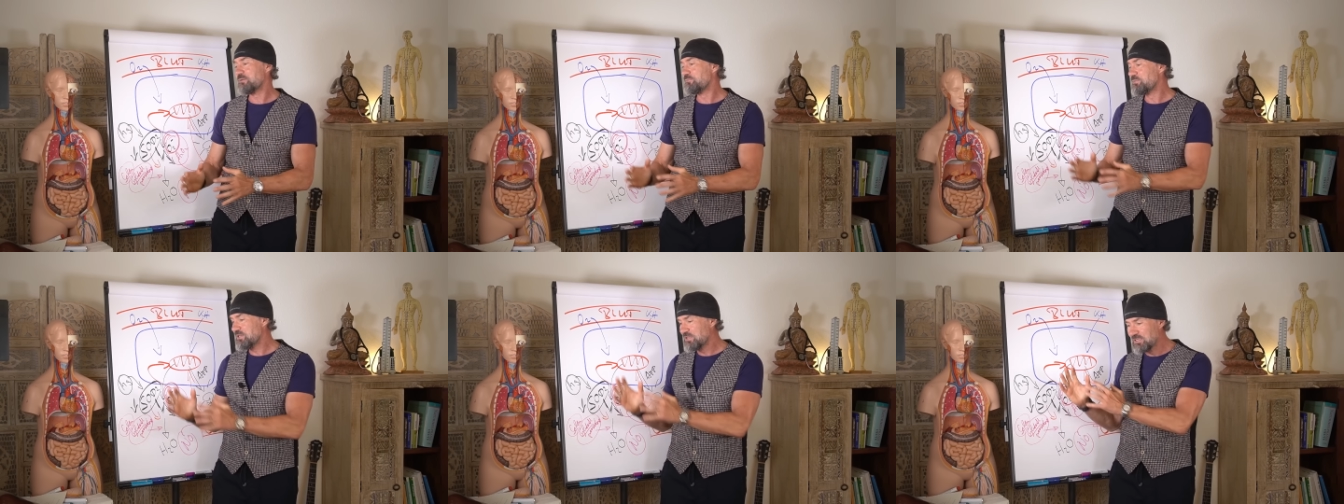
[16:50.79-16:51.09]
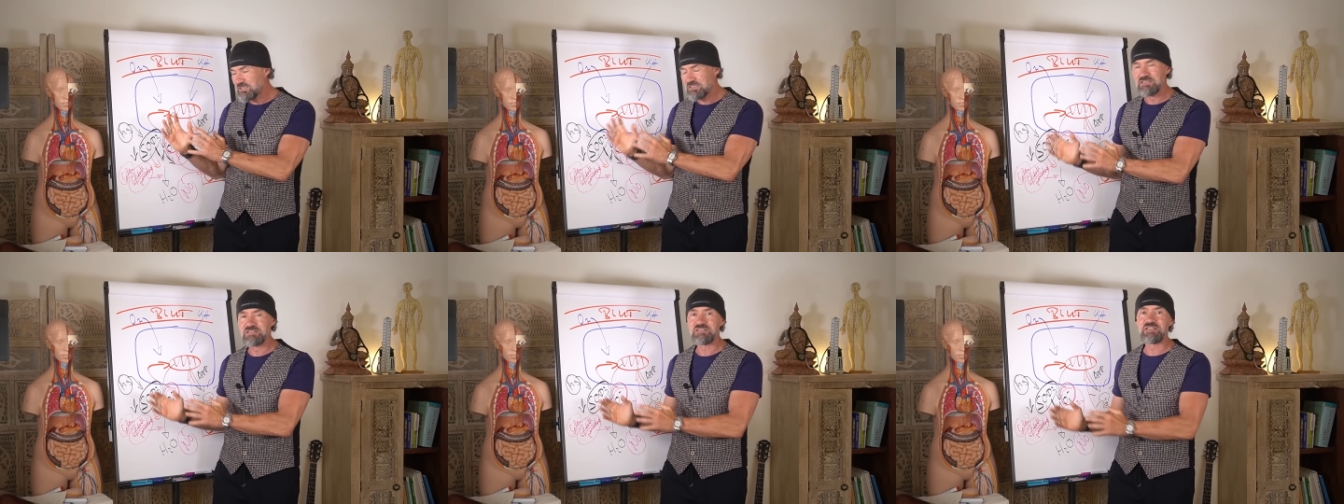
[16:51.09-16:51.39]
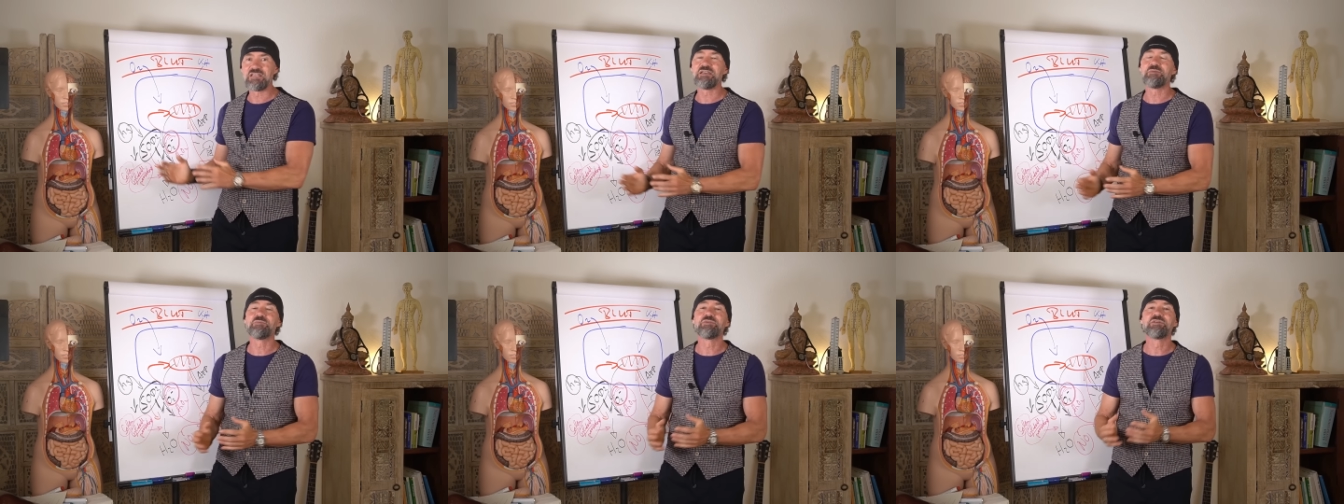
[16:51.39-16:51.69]
mit diesen
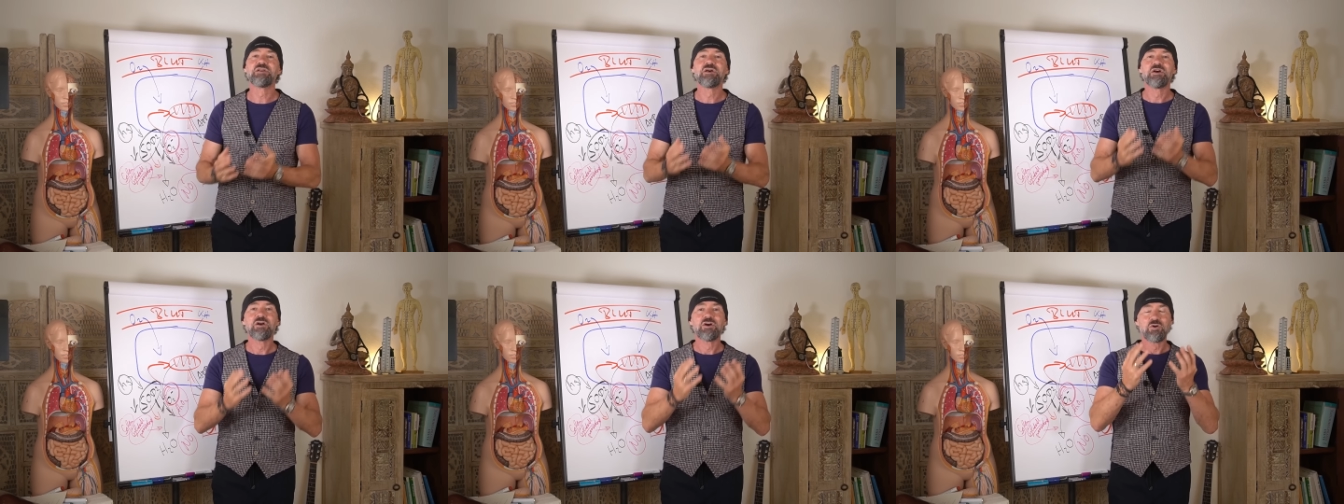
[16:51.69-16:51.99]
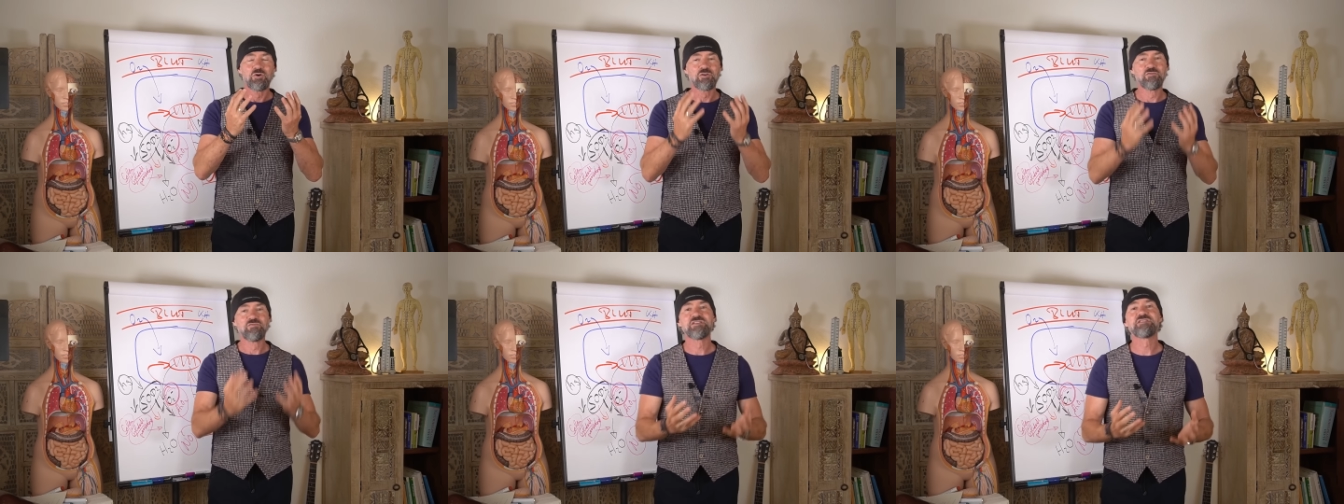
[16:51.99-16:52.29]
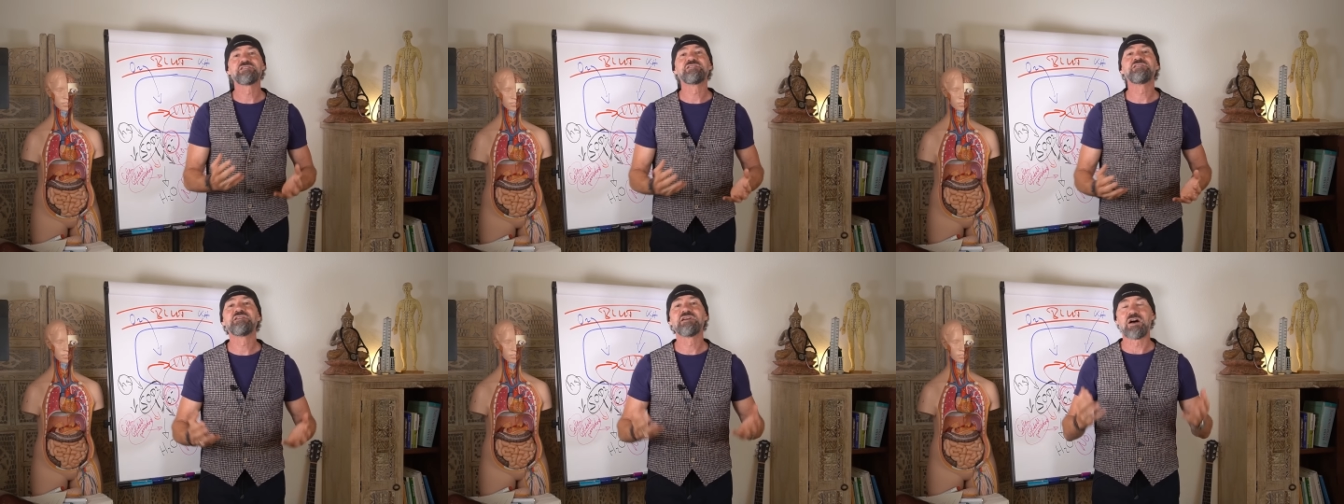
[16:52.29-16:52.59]
Themen und
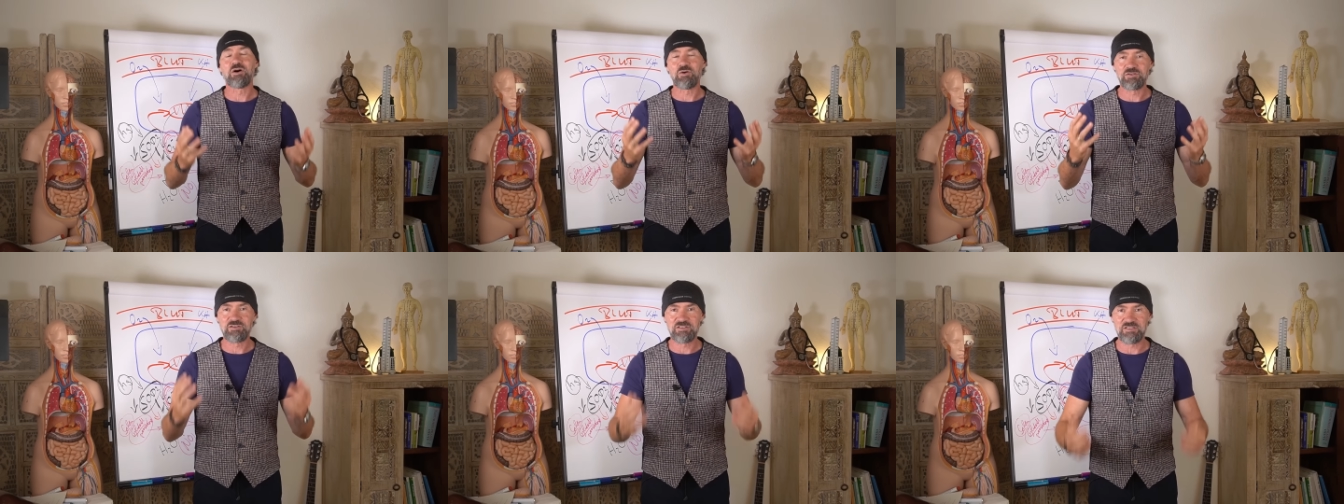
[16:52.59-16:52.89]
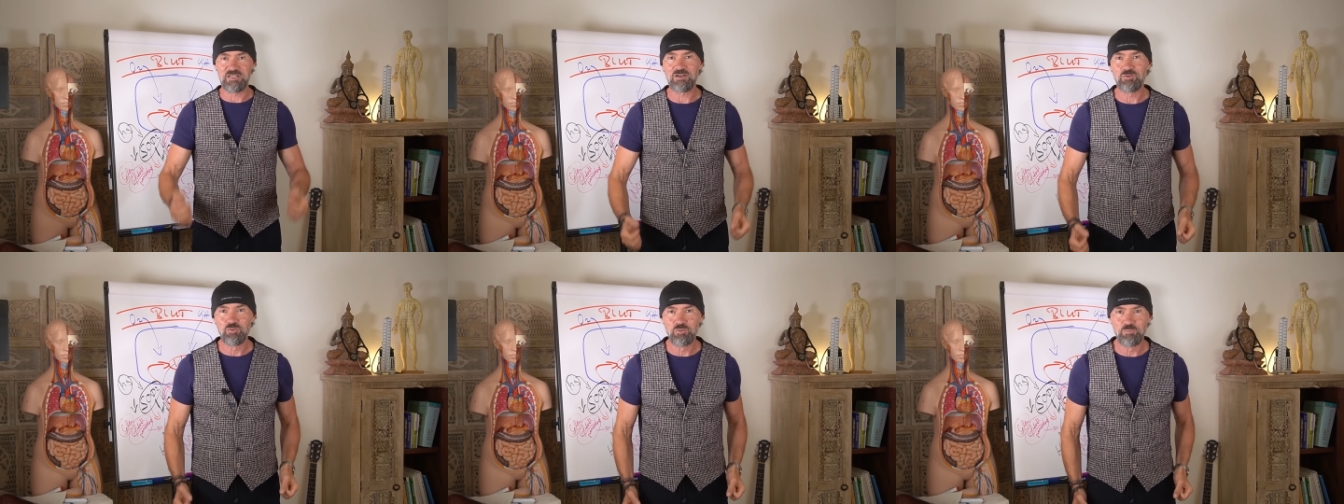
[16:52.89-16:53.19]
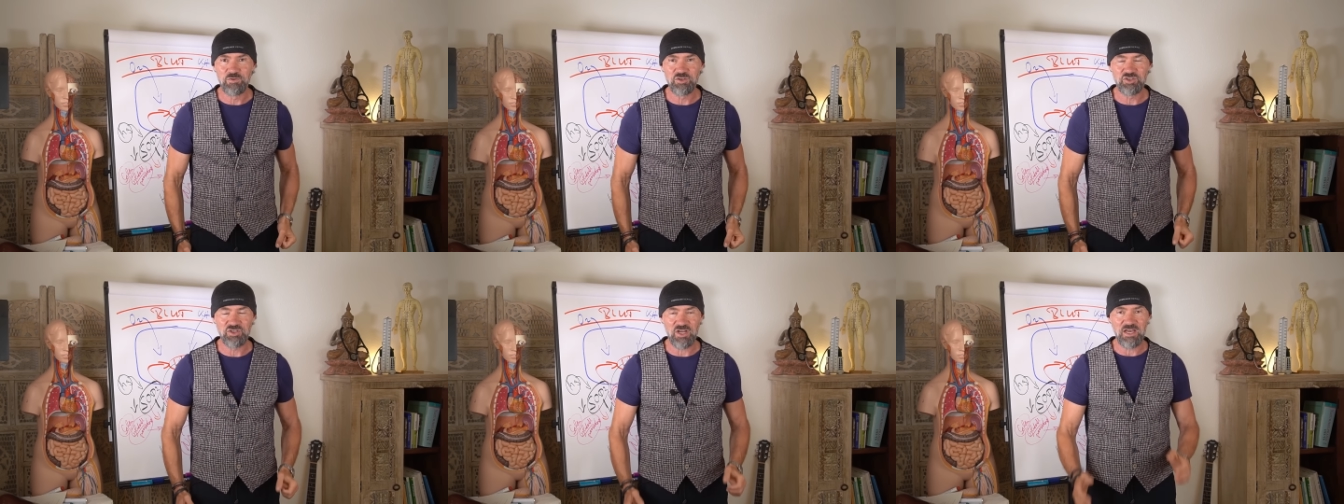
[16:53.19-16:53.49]
wissen hier auch sehr gut
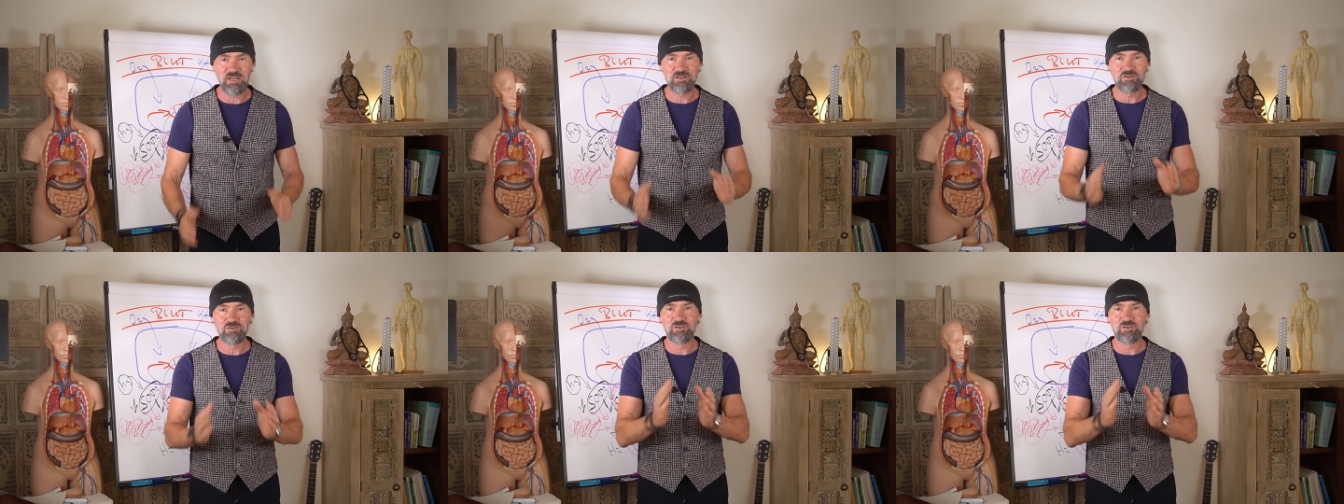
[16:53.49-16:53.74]
Bescheid.